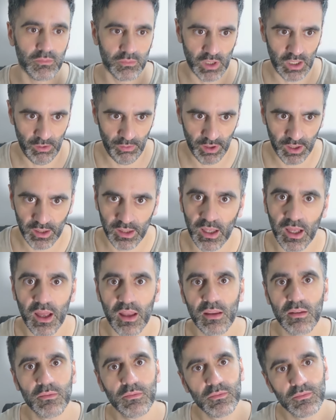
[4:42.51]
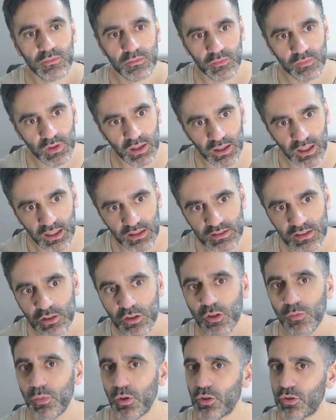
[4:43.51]
es verdad, están
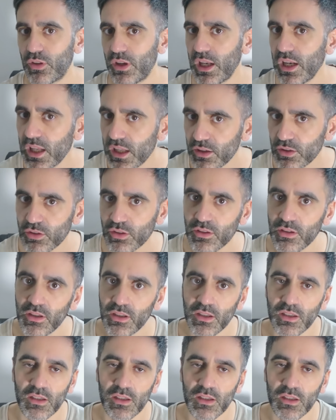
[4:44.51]
creciendo, pero todavía lento.